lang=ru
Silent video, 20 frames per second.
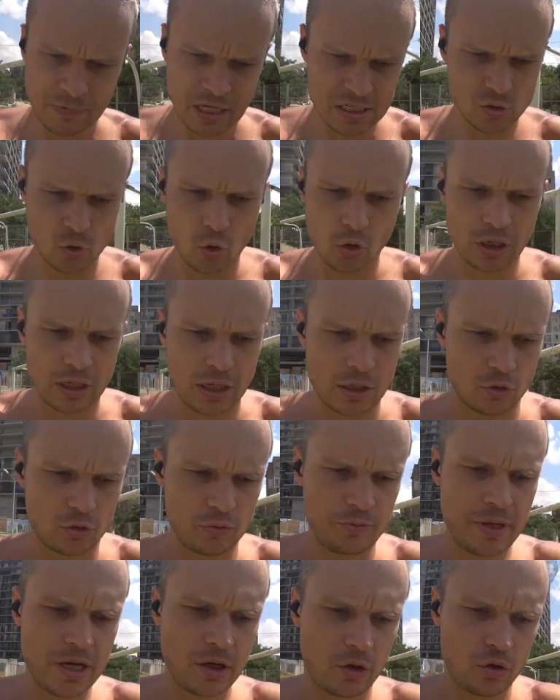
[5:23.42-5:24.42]
сколько я тут
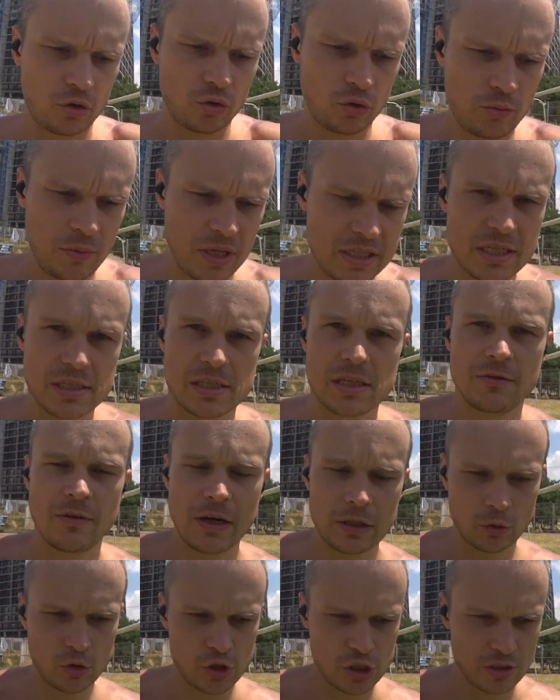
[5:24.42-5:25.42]
бегаю, ну, месяца два
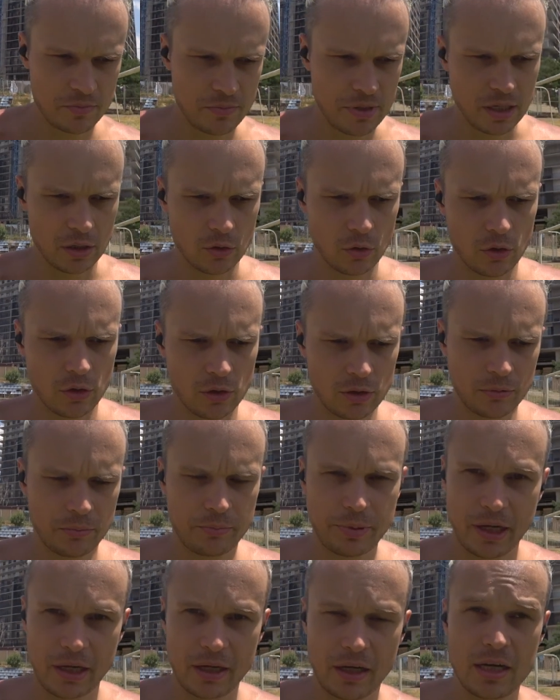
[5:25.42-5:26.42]
точно бегаю.
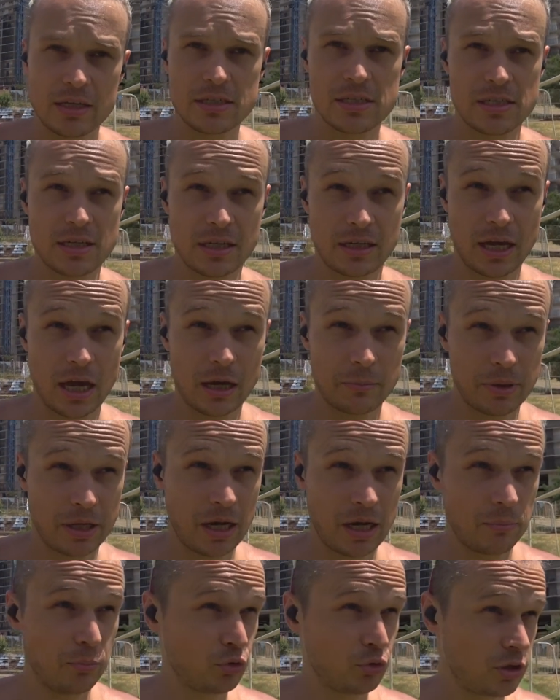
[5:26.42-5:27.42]
Прогресса как бы
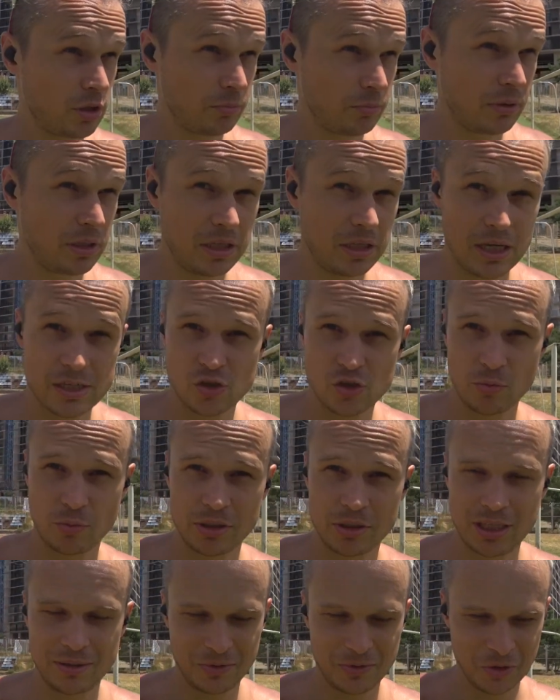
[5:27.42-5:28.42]
как будто бы не
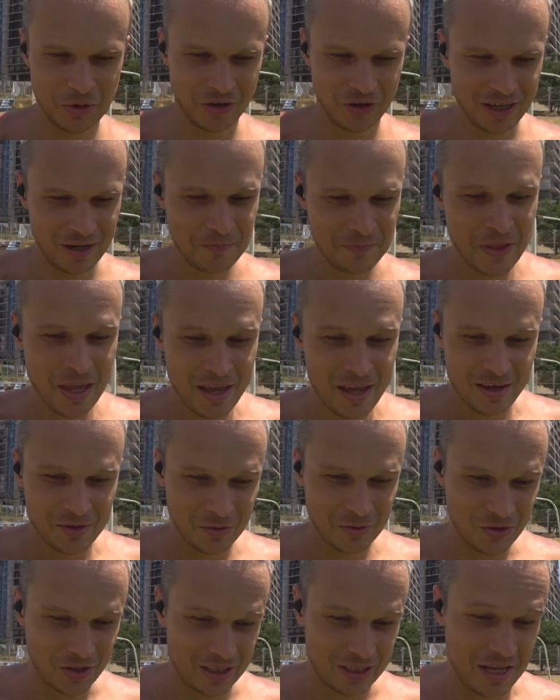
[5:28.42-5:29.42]
особо-то и много.
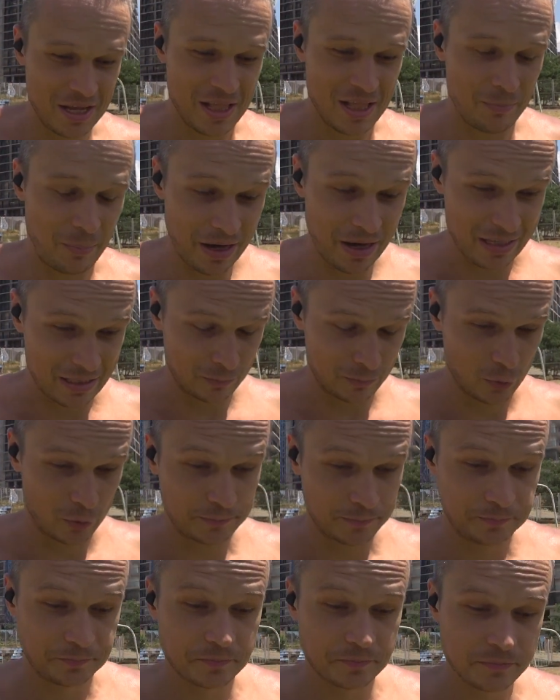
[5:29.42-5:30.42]
Вот, поэтому,
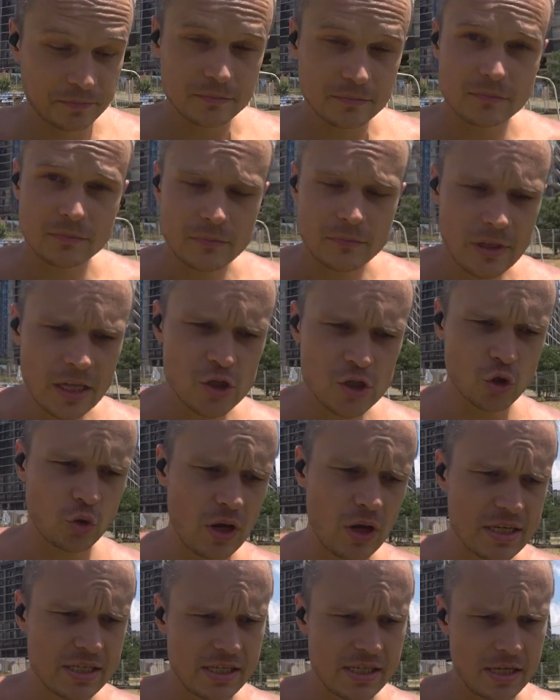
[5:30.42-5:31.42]
что
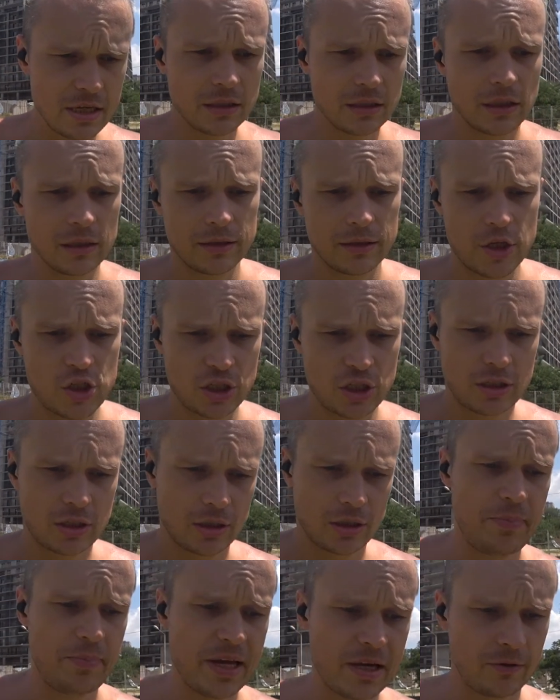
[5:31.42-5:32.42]
я сделал? Значит,
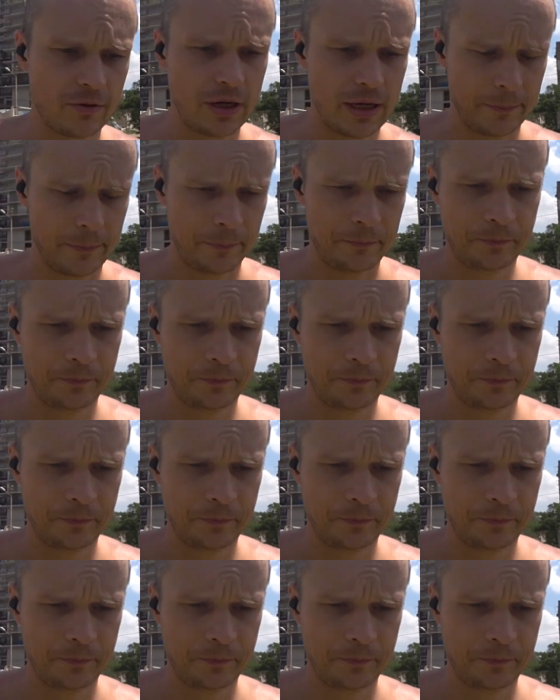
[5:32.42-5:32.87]
первое,